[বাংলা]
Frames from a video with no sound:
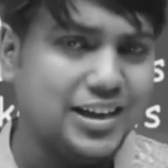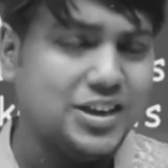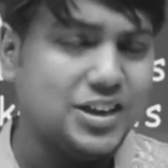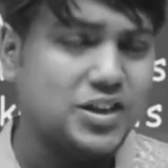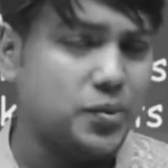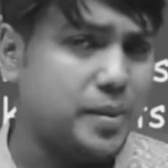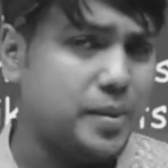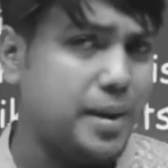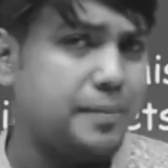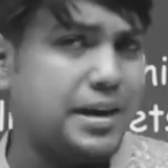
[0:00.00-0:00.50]

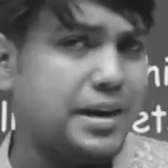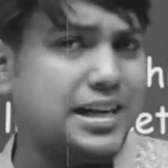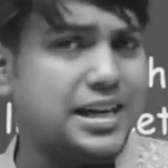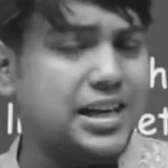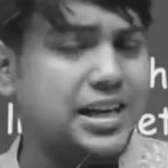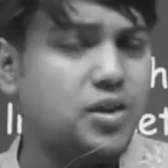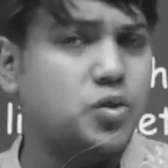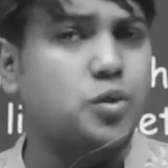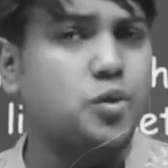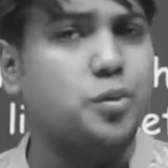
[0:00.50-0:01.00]
সো ব্যাপারটা
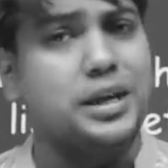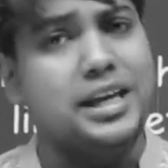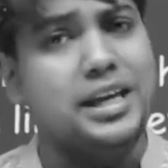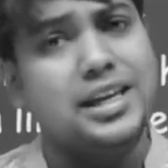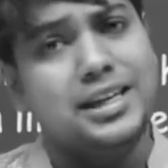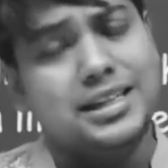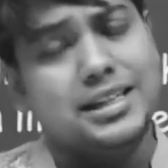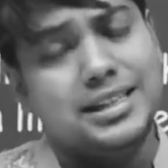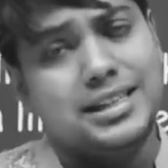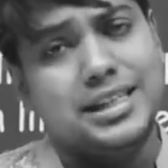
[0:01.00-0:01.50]
এরকমই
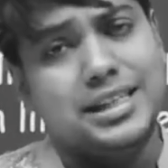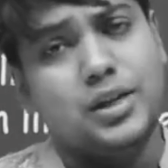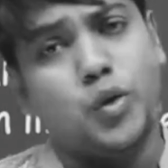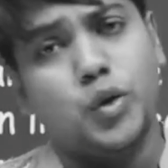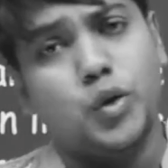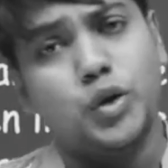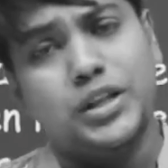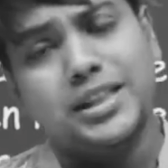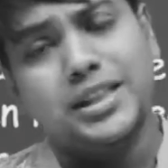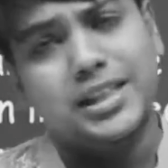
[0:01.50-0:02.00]
যে
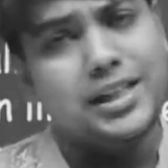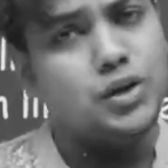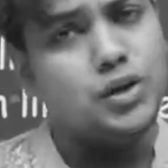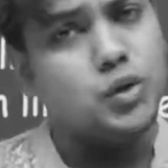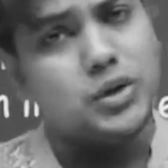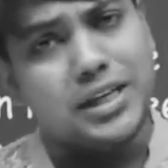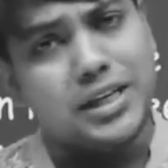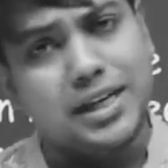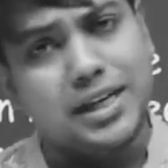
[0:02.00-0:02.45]
অতীতকে টোটালি